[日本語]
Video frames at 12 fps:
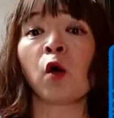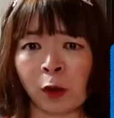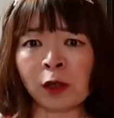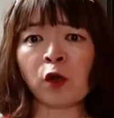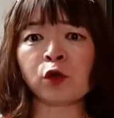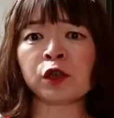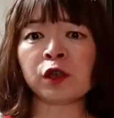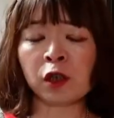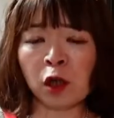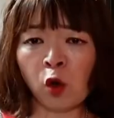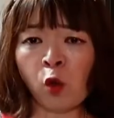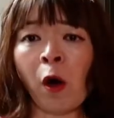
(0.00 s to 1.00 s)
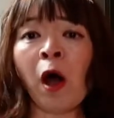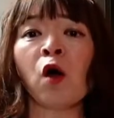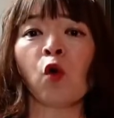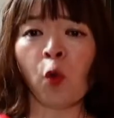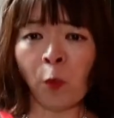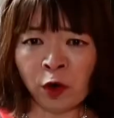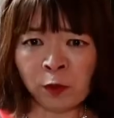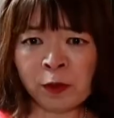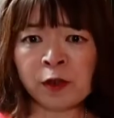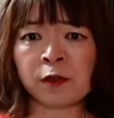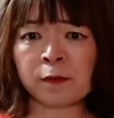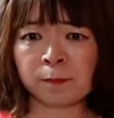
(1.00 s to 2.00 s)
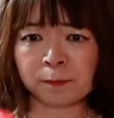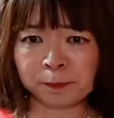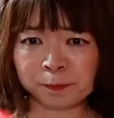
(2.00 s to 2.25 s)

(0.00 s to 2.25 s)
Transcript: 私ちかこは思います。